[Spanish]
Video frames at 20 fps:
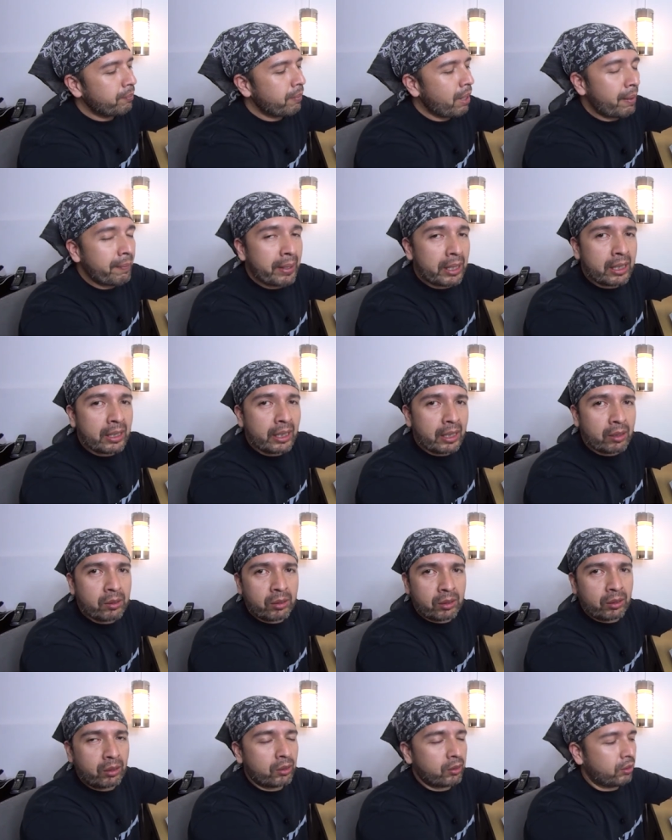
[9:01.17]
va a haber
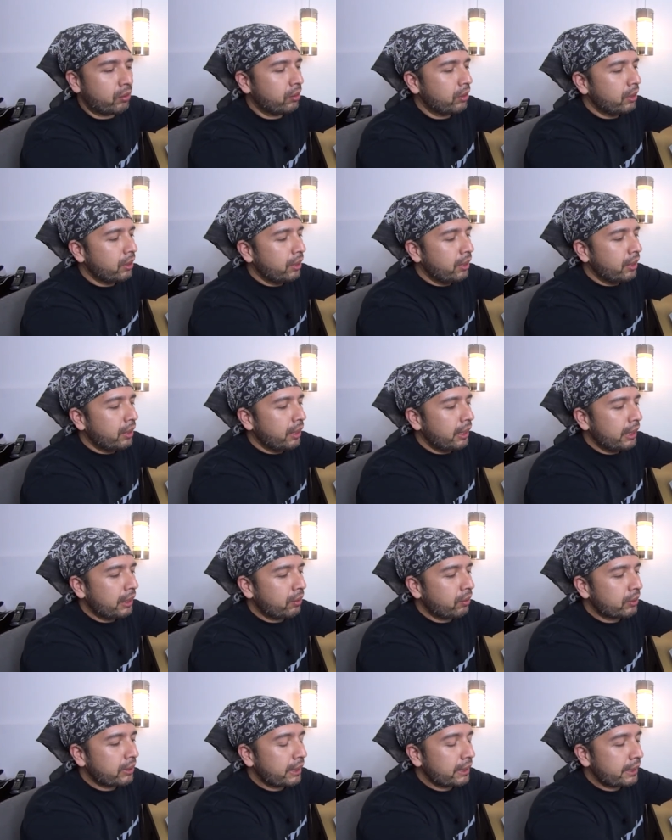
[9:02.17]
negro y rojo.
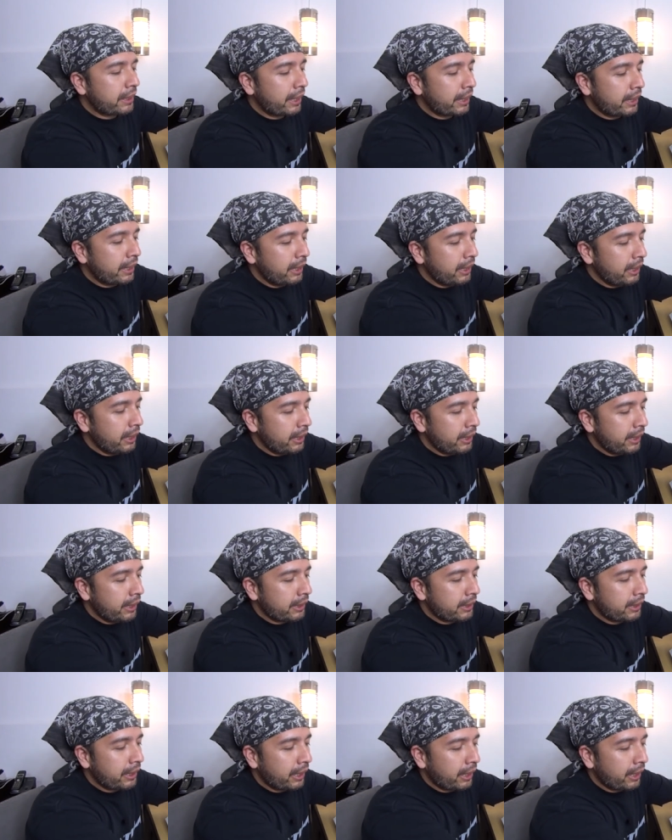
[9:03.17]
Entonces de aquí, de esta